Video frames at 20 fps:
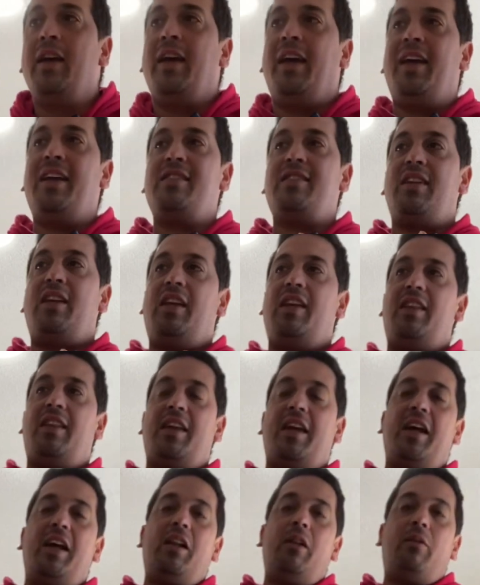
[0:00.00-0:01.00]
es
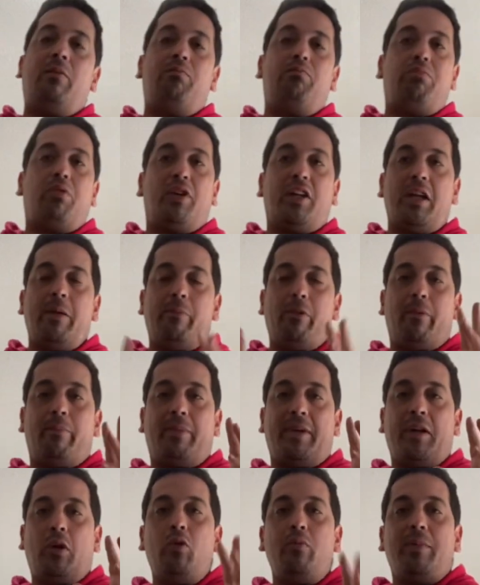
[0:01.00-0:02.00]
ideal, por ejemplo,
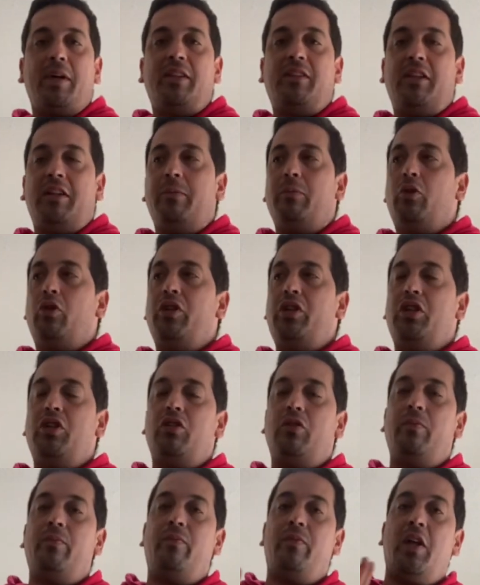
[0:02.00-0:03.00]
para un
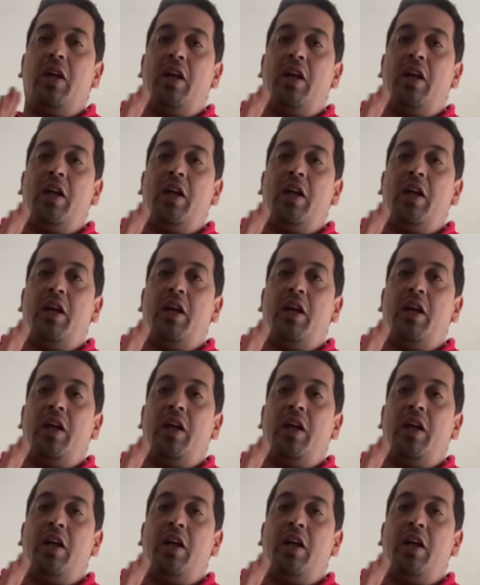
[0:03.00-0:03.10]
matrimonio